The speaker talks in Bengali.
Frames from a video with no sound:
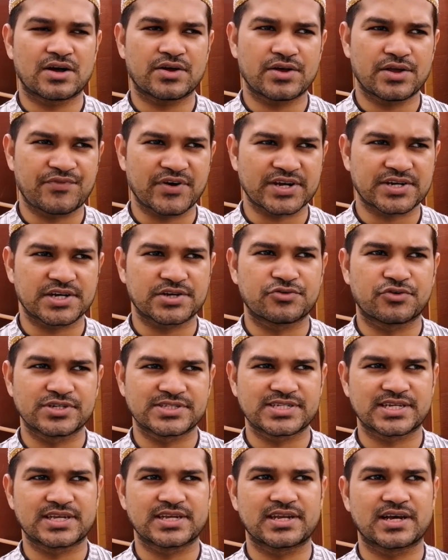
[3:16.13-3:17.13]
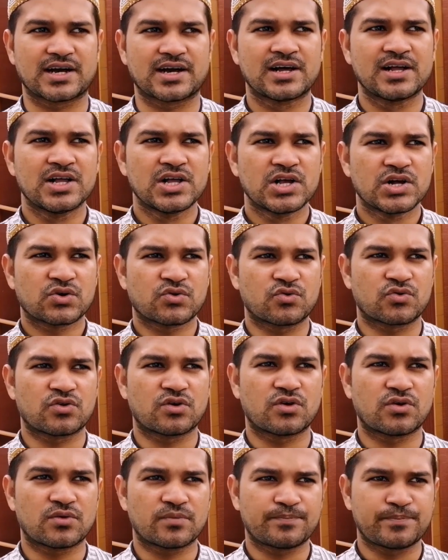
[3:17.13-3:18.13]
এফেক্টেড হয়েছে কিনা কোনো
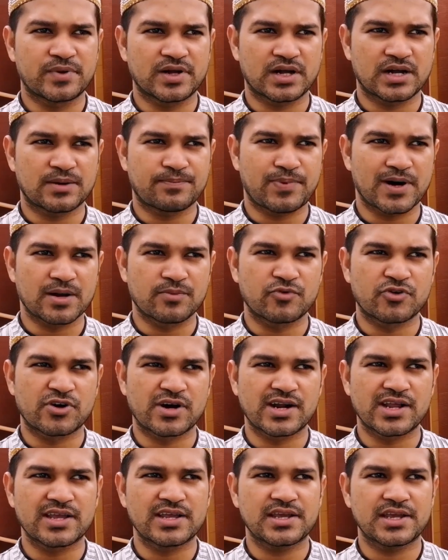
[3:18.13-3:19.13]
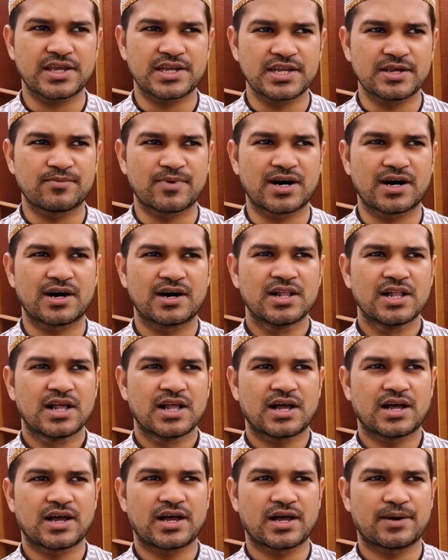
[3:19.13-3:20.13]
পালমোনারি ইডিমা
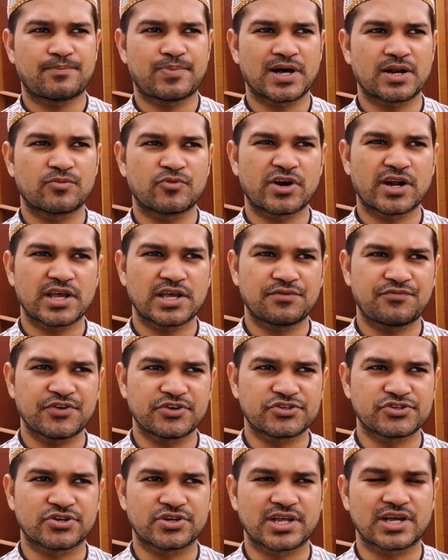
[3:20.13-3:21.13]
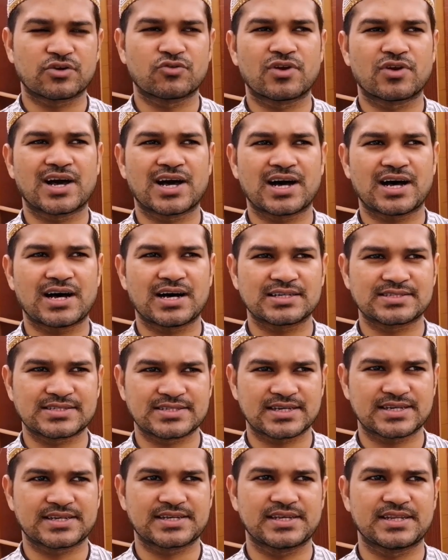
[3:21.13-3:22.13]
হ্যাঁ পালমোনারি ইফিউশন এগুলো
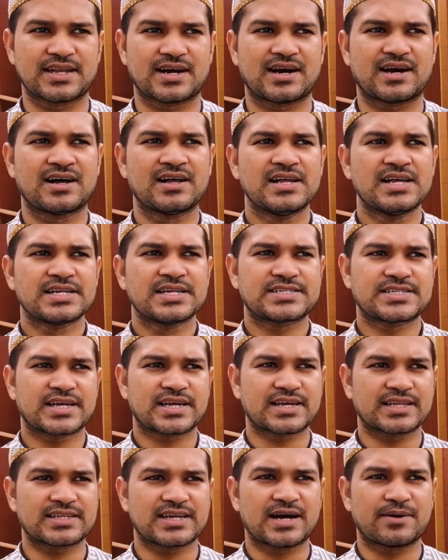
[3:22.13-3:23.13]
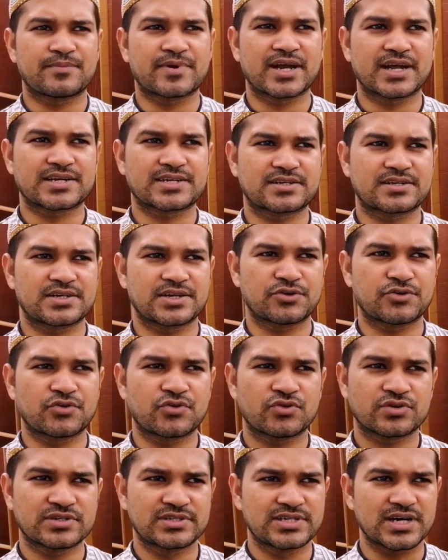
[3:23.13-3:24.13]
আছে কি না সেক্ষেত্রে আমরা একটু
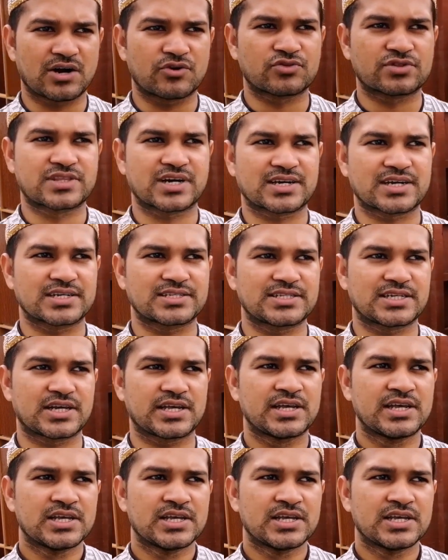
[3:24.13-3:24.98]
ডাউট থাকে যে